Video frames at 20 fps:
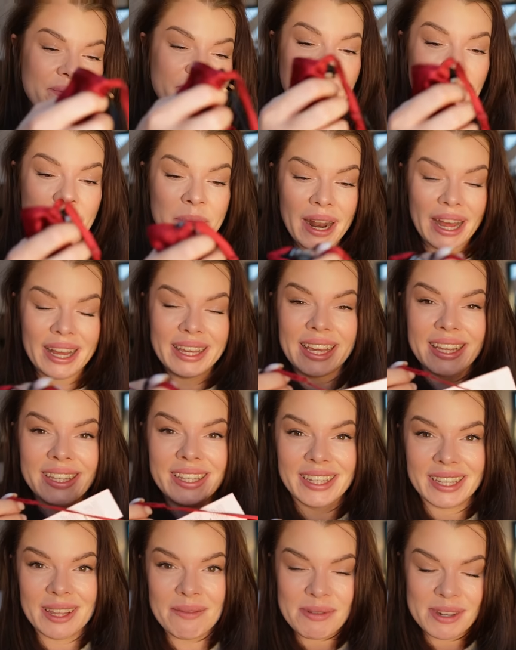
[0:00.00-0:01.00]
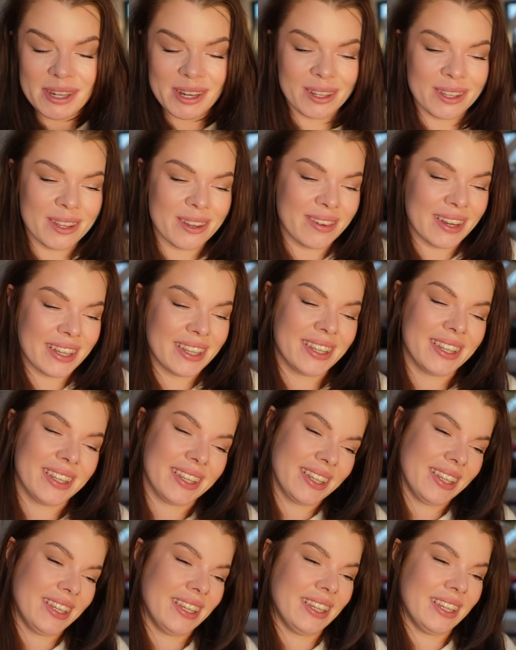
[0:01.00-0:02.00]
Dobra, ja się idę przygotować
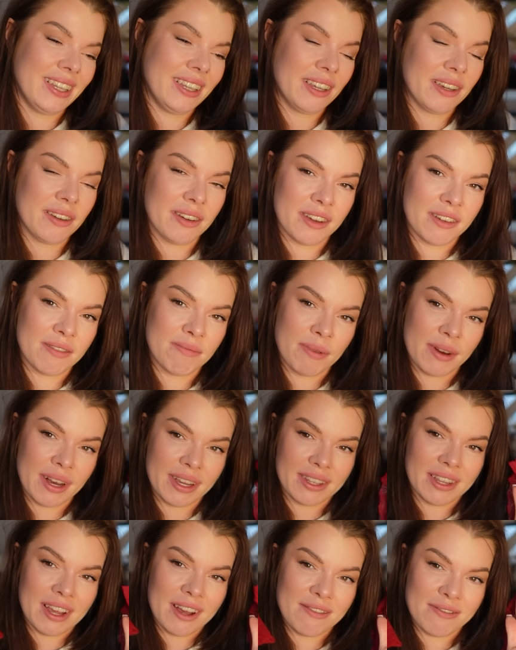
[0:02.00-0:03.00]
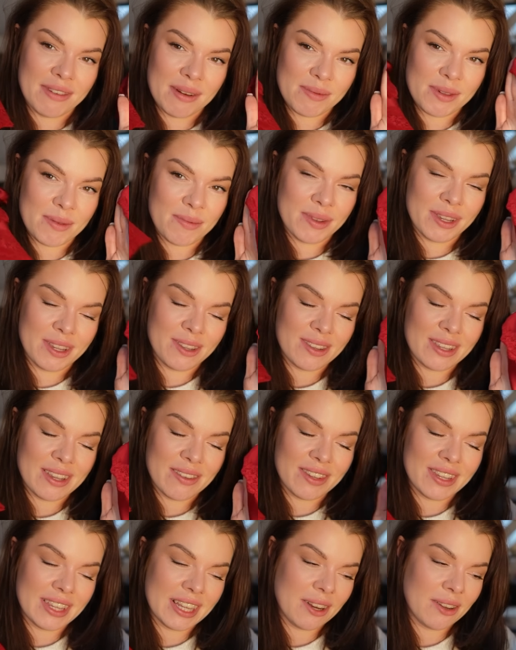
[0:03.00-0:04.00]
i e, pokazałam Wam, żeby nie
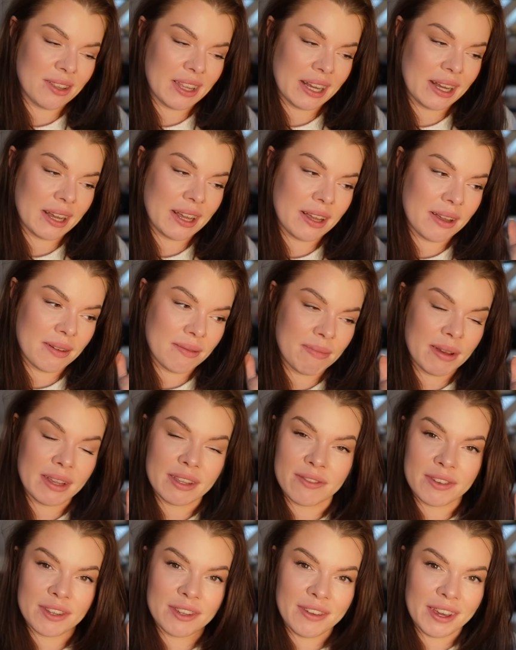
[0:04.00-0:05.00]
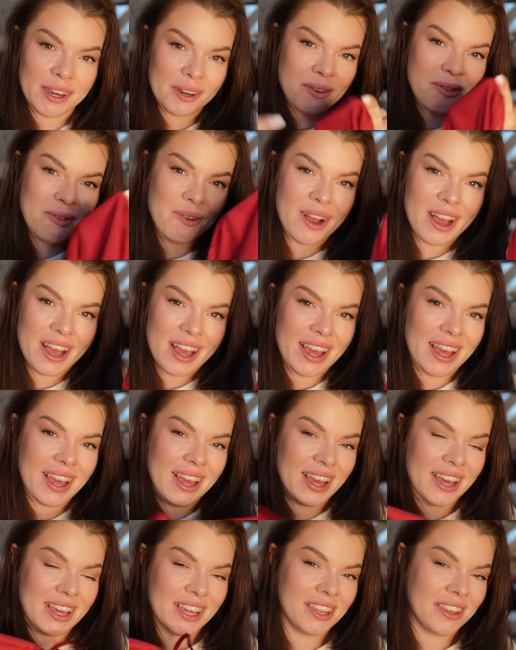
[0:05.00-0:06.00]
zostawić tego tak bez wydźwięku
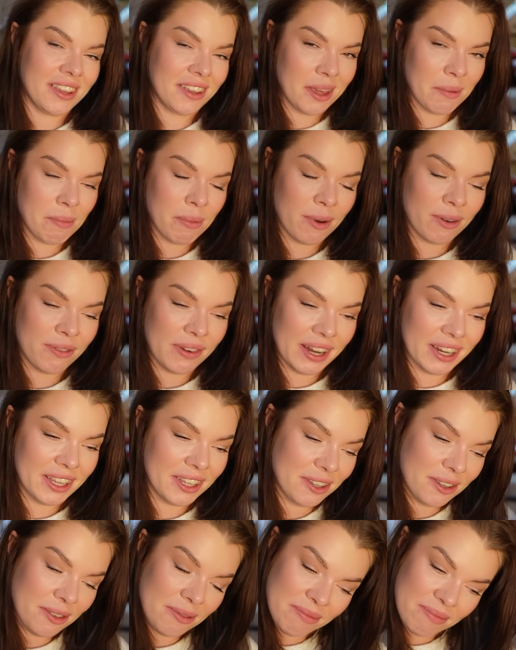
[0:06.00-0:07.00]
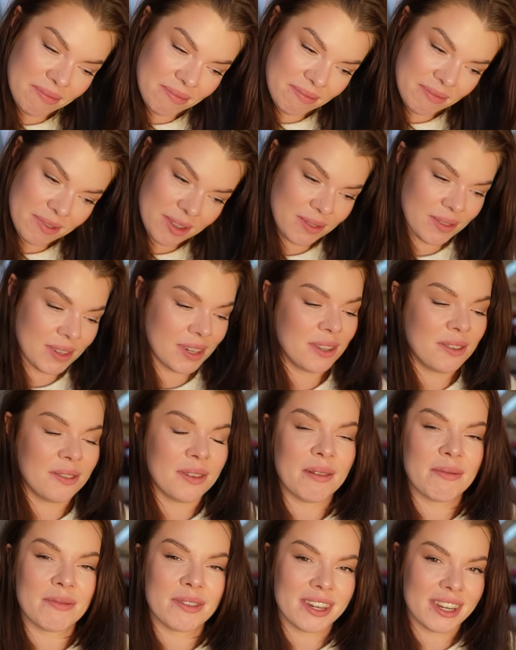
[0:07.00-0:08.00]
i się nie pochwalić.
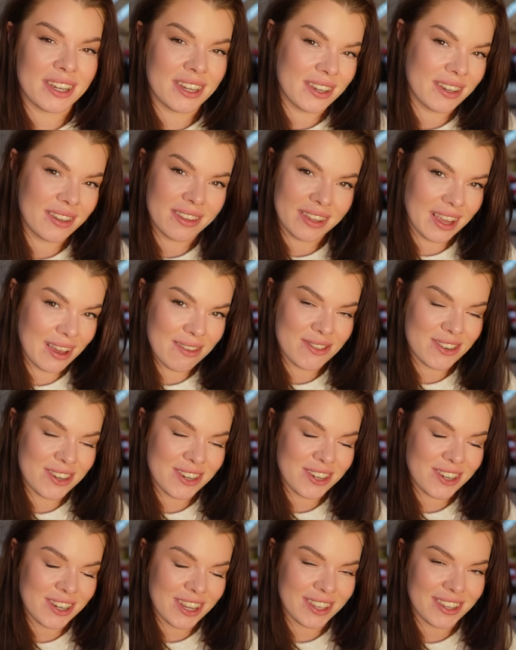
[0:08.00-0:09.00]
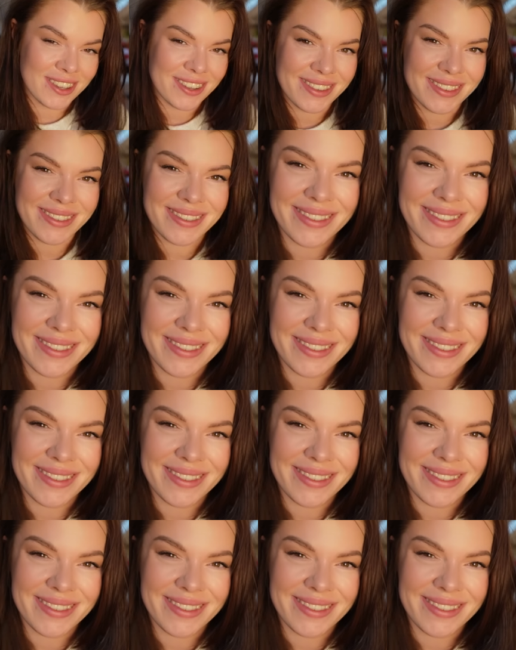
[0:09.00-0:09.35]
Stwierdziłam, że najwyższy czas.